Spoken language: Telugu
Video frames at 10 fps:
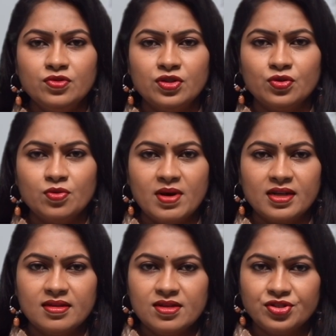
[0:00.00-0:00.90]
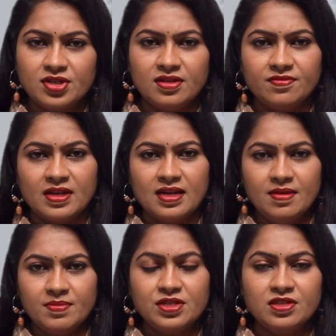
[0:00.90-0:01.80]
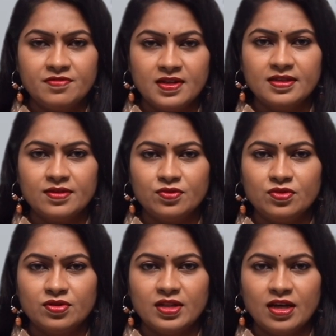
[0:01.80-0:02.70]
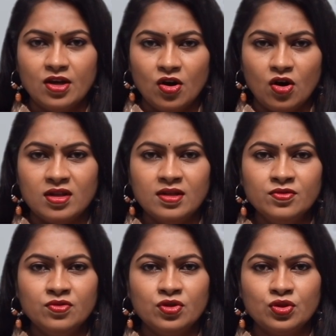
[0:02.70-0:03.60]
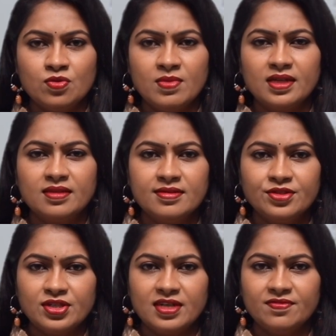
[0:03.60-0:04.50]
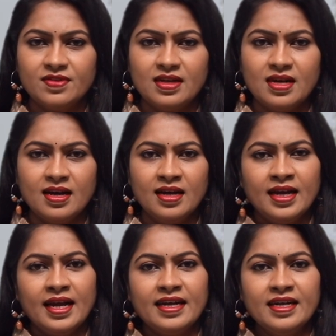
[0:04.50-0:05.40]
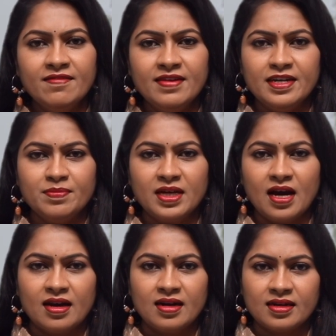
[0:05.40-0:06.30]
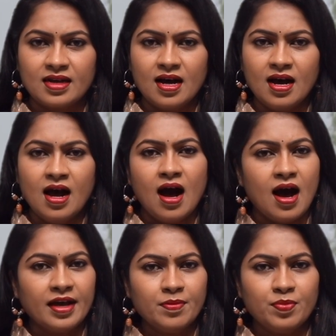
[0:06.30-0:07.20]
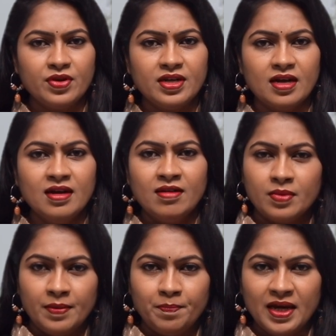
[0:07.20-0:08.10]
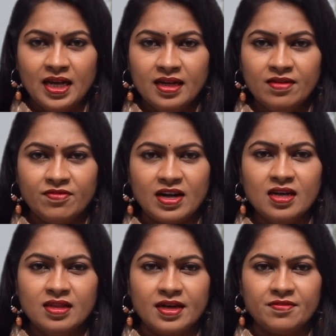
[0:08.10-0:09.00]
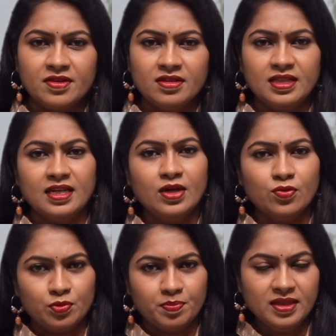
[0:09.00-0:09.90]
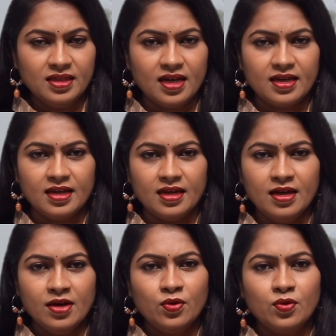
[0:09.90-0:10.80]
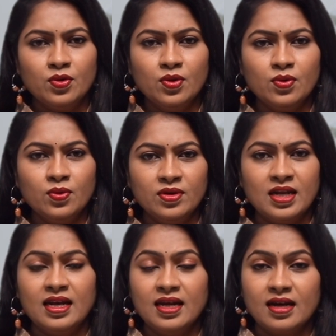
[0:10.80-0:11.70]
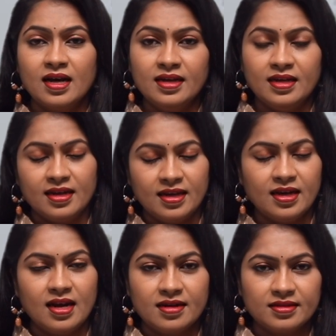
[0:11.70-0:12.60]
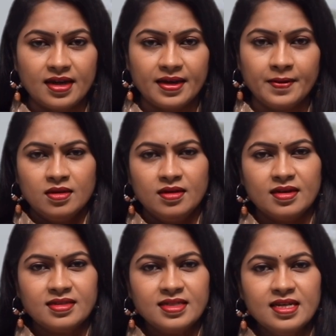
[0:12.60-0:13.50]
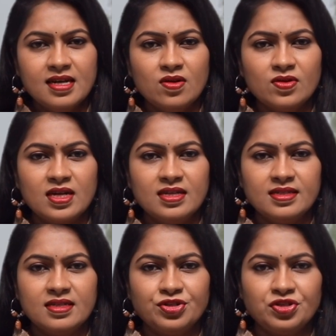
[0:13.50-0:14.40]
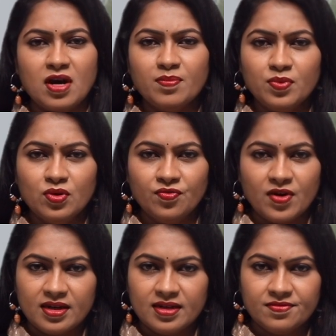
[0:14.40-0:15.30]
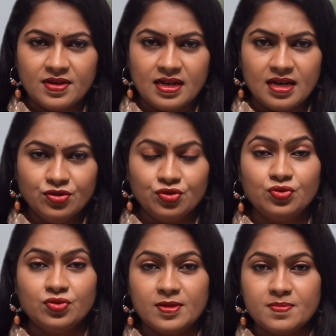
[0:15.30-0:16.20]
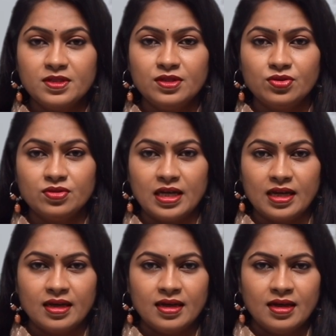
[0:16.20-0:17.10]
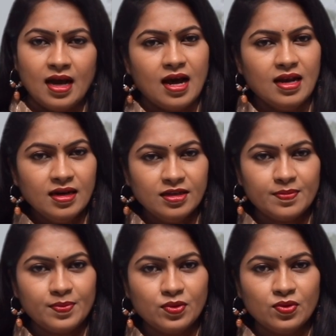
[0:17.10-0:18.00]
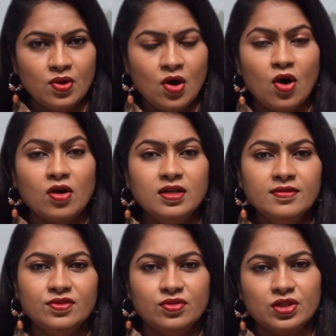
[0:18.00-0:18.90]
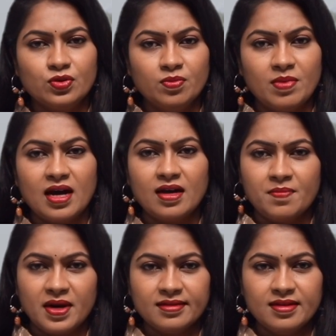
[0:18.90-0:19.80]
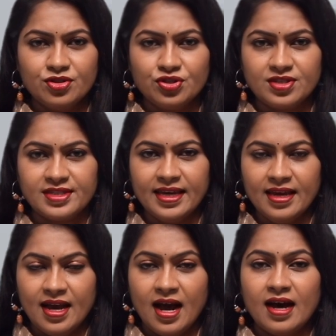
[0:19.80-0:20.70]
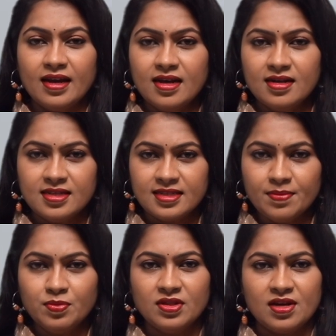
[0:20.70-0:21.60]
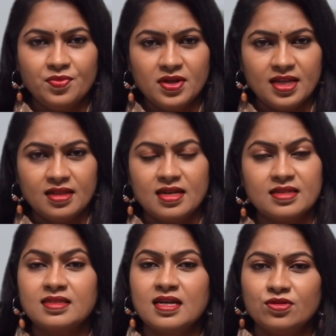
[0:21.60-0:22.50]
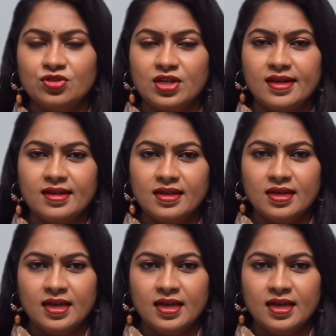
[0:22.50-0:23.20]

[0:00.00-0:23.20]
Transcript: నూనెతో మర్దన చేయడం వల్ల మంచి ఫలితం ఉంటుంది ఆలివ్ నూనెతో మర్దన చేయడం వల్ల ఎండవేడిమి కారణంగా ఆగిపోయిన మెలనిన్ వర్ణద్రవ్యం తిరిగి ఉత్పత్తి అయ్యి కురులు నల్లగా నిగనిగలాడతాయి రసాయనాలు కలిసిన షాంపూలు వాడడం వల్ల జుట్టు దెబ్బతింటుంది అలాంటప్పుడు ఆలివ్ నూనెతో బాగా మర్దన చేసి అరగంట సేపు తర్వాత తలస్నానం చేయాలి